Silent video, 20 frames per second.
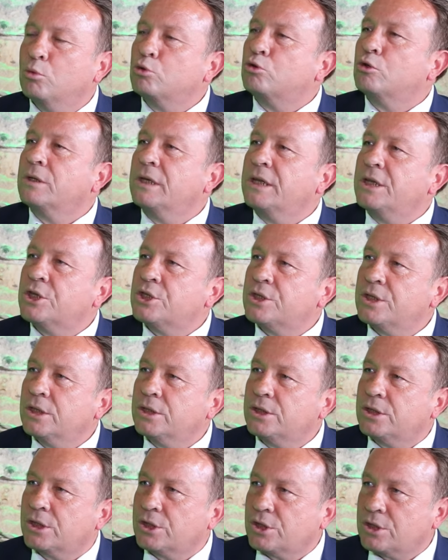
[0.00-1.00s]
Mutun
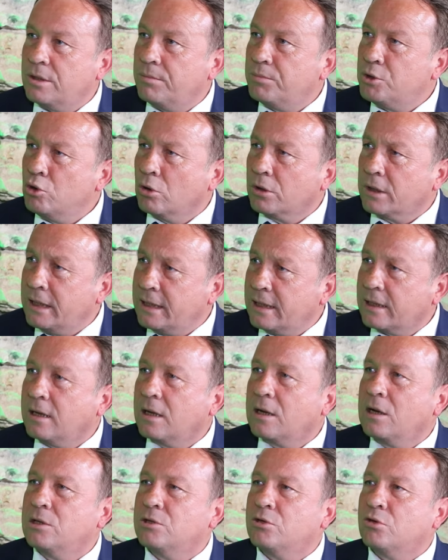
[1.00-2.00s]
girişinde çıkışında birçok yerde
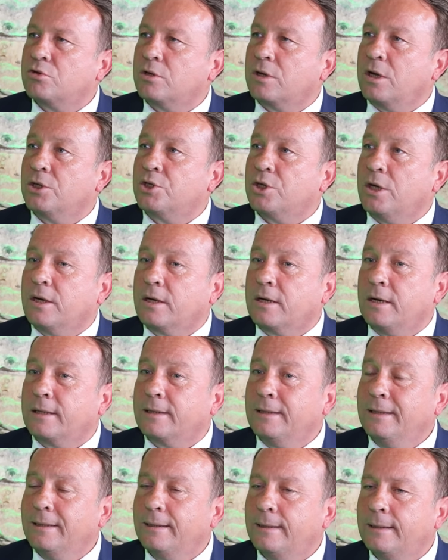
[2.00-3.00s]
kanalizasyon açığa
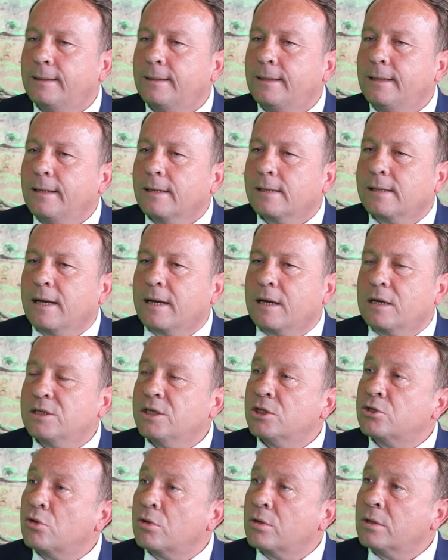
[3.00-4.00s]
akardı.
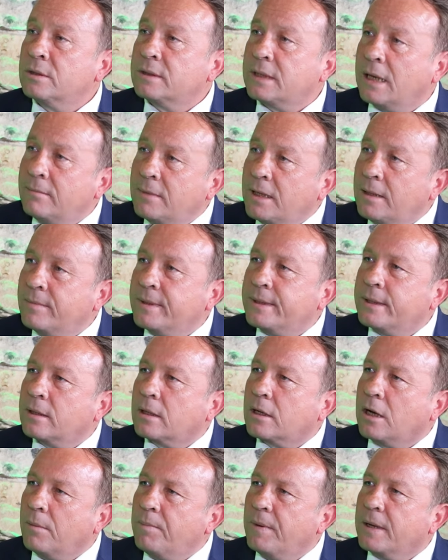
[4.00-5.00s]
Kanalizasyonların tamamının
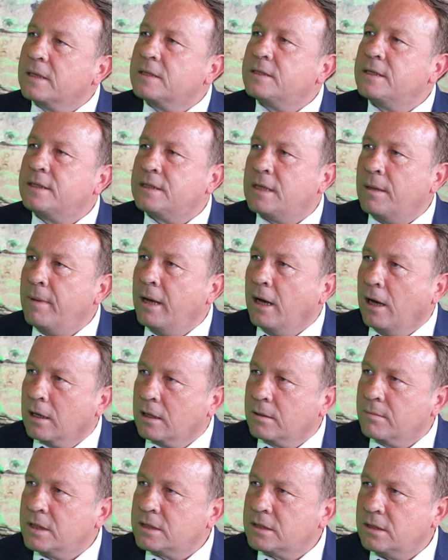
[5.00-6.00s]
kapalı sisteme
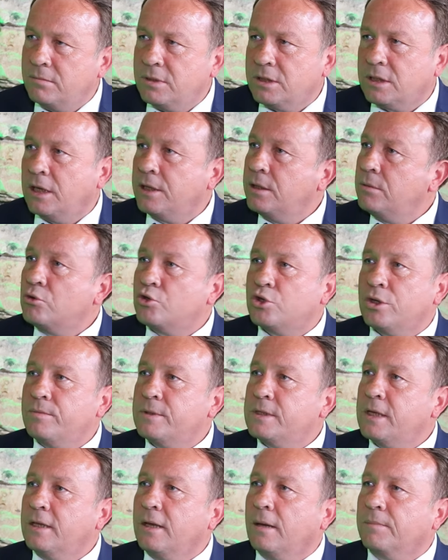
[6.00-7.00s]
alınmasını biz kendi
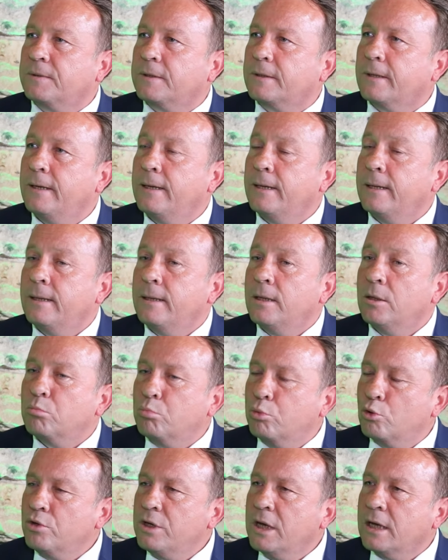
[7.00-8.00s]
bütçemizden yaptık.
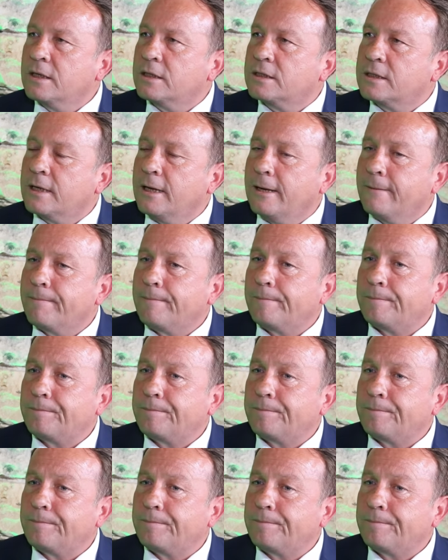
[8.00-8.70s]
Bunun yanı sıra